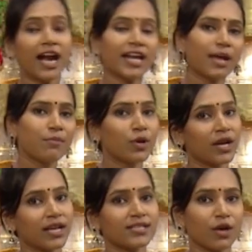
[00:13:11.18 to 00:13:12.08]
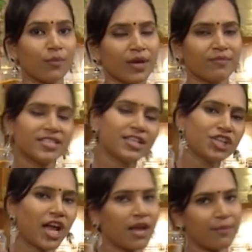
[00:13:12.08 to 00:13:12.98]
ఆ టైంలో కనుక సగ్గుబియ్యం ఇస్తే
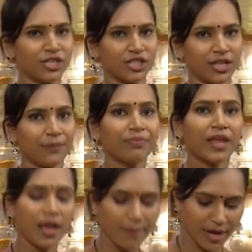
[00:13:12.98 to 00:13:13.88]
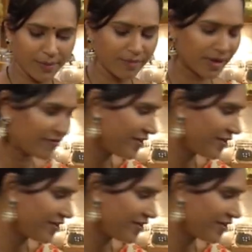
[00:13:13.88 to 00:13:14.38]
చాలా మంచిది మరి ఇప్పుడు మనం